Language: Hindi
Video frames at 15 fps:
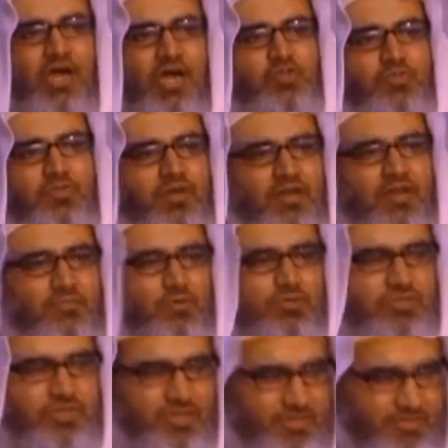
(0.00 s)
जिसे अल्लाह ताला
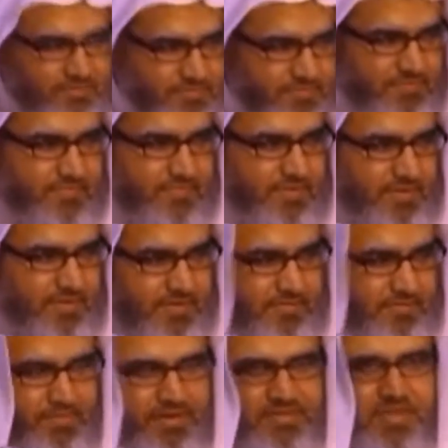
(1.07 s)
कभी माफ नहीं करता
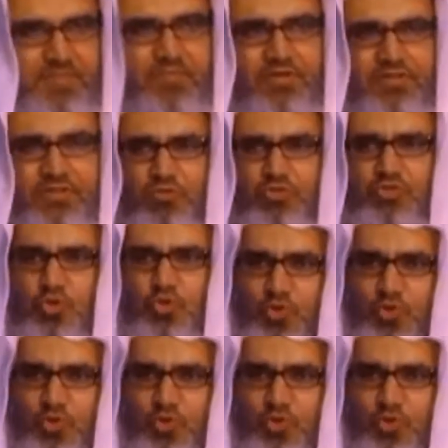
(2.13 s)
सिवाय सच्ची तोबा की